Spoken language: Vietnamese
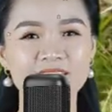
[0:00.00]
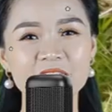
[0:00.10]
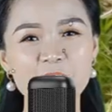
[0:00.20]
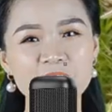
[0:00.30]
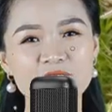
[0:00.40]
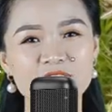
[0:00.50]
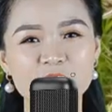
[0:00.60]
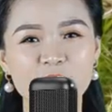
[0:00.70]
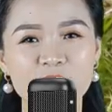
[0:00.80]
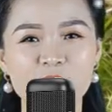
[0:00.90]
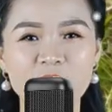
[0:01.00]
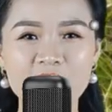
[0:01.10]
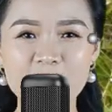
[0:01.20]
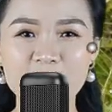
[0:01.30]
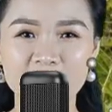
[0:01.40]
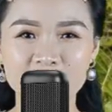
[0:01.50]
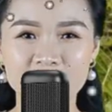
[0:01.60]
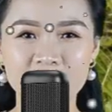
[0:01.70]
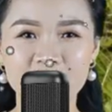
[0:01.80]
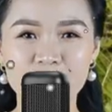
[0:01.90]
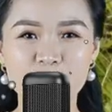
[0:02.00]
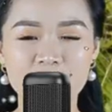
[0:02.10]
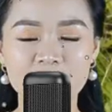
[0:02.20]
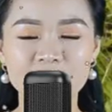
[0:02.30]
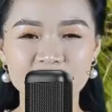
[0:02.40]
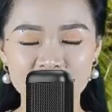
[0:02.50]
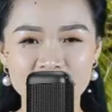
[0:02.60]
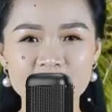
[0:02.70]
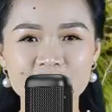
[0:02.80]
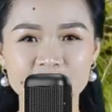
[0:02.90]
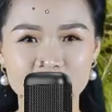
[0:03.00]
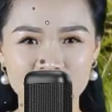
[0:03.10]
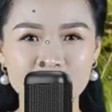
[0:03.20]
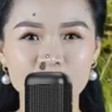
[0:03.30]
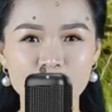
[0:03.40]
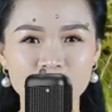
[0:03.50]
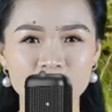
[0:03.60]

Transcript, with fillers: tránh để cho bản thân áp lực quá mà ảnh hưởng đến sức khỏe.